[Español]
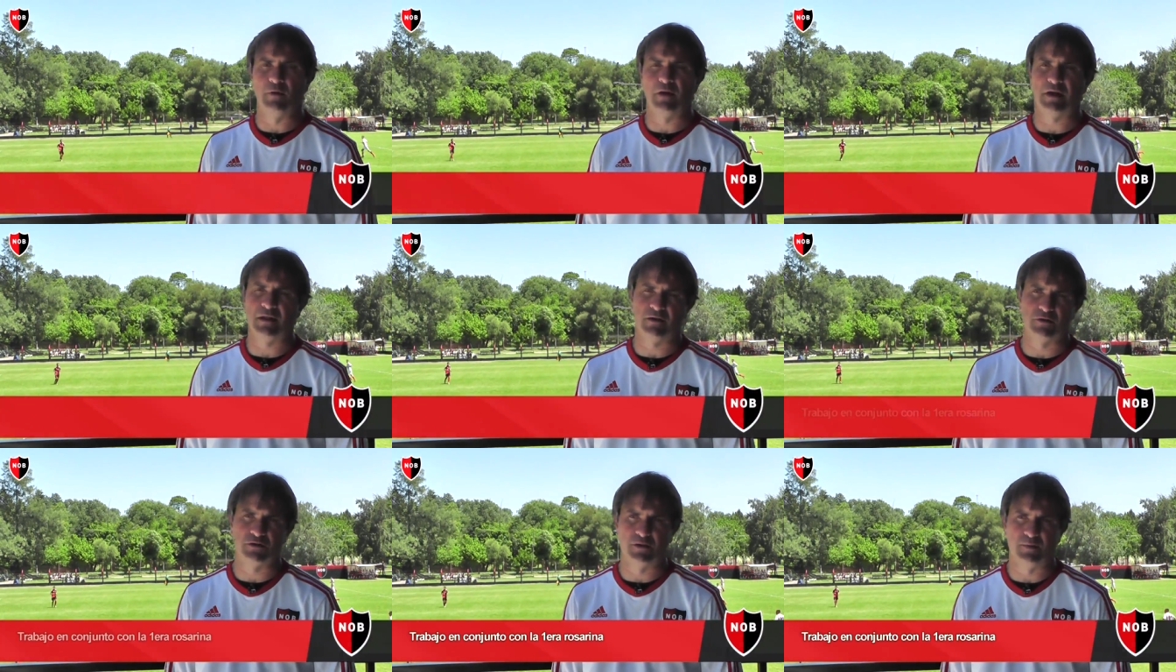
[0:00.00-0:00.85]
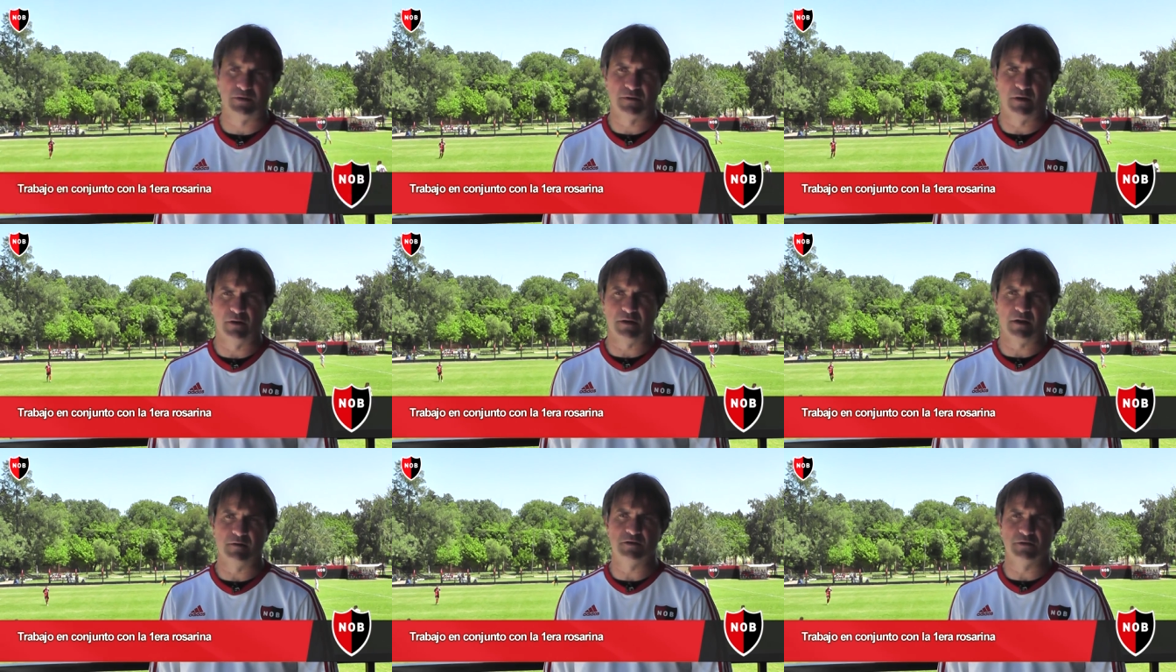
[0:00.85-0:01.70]
poder que tengo yo por sobre la
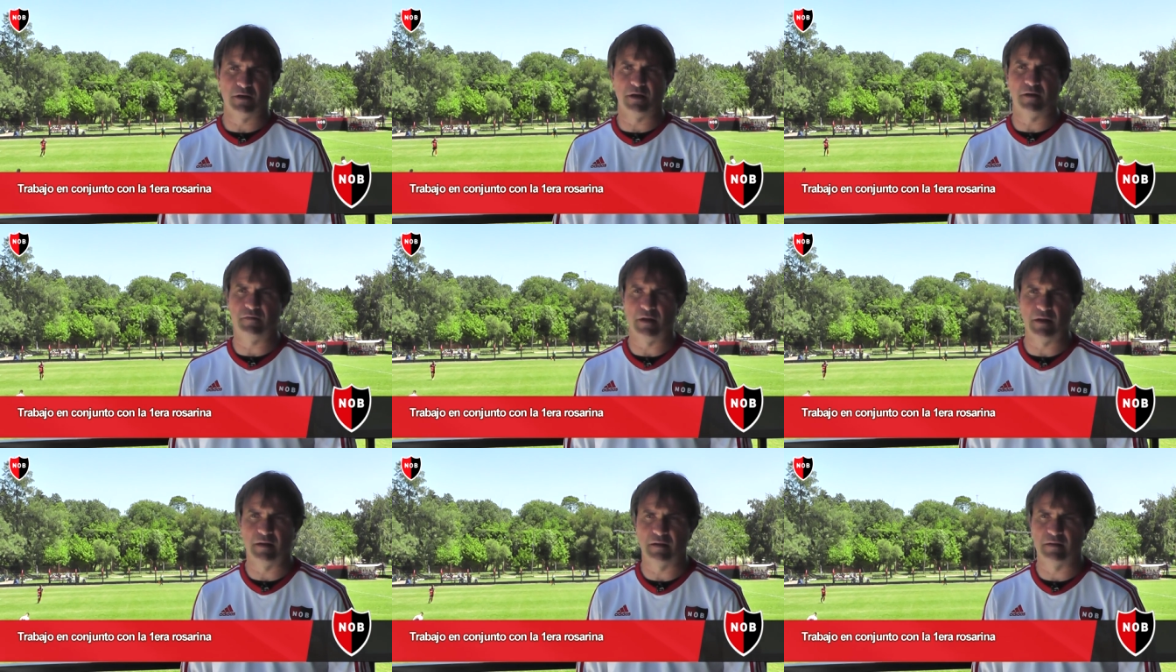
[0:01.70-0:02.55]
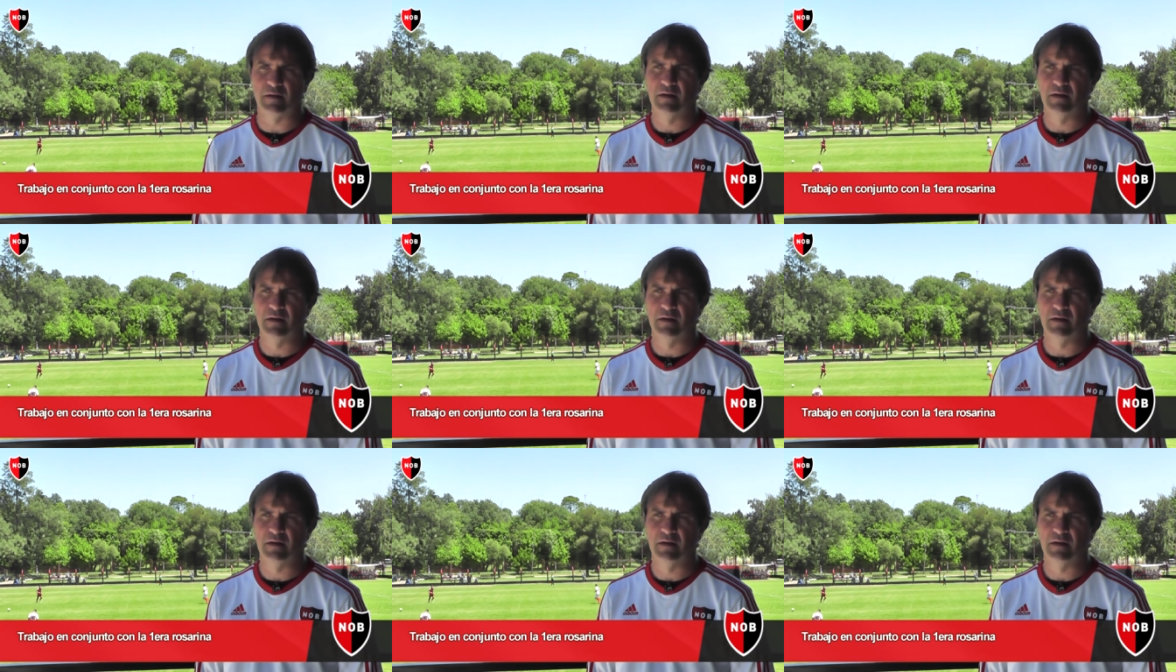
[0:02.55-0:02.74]
otra división es eh,